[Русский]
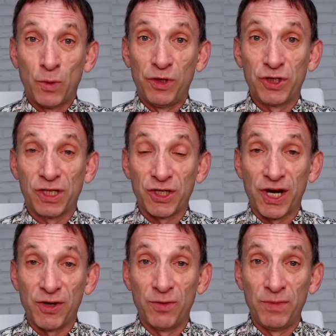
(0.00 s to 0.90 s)

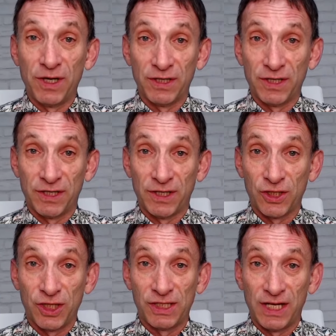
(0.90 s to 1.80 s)
уничтожению мирных
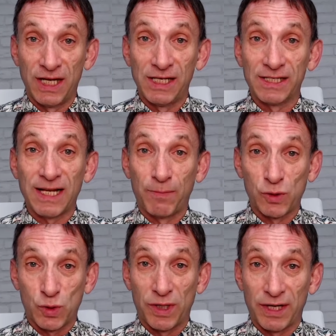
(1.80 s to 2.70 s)
жителей или
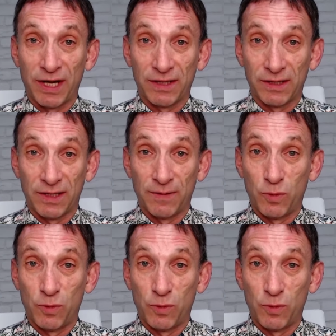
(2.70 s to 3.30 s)
запуску ракет